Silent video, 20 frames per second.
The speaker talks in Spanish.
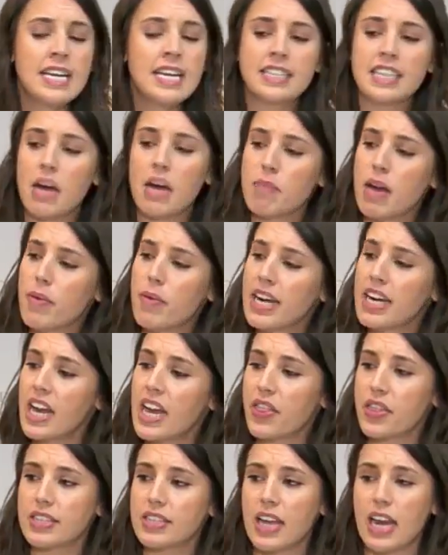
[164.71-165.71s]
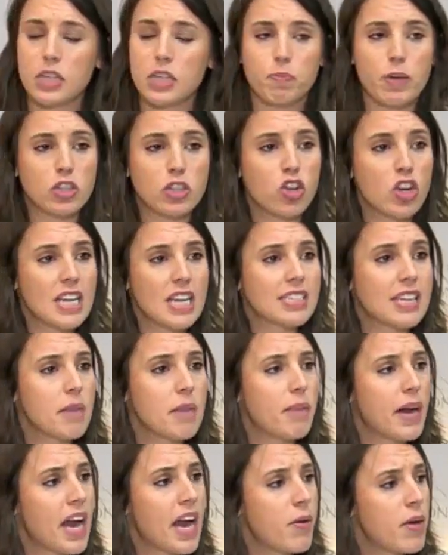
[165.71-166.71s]
llamaban nazis a las personas que
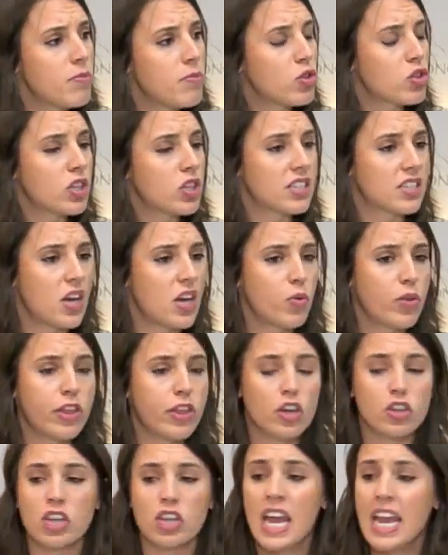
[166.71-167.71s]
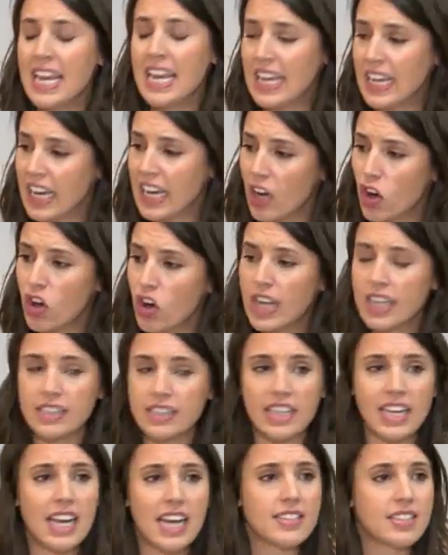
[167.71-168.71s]
parábamos desahucios y que hoy
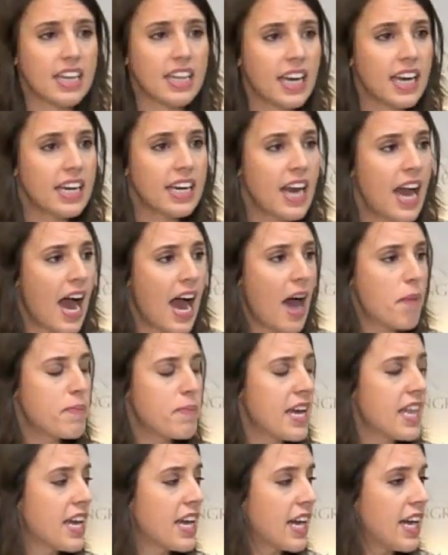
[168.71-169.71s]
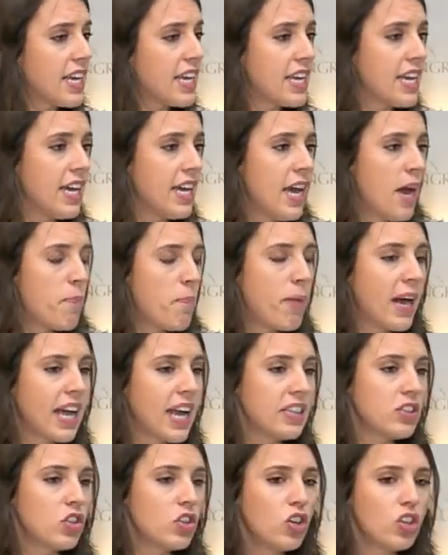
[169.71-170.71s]
en día siguen a pie de calle
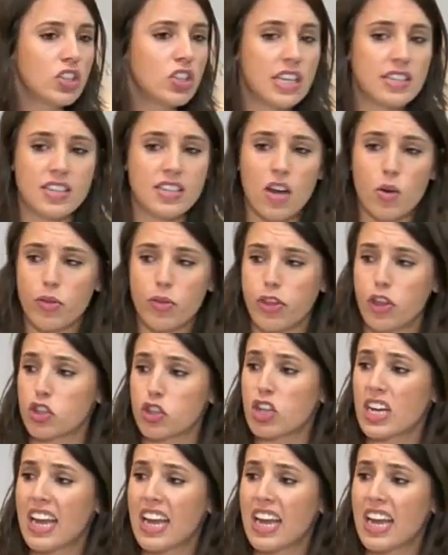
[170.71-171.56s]
parando desahucios.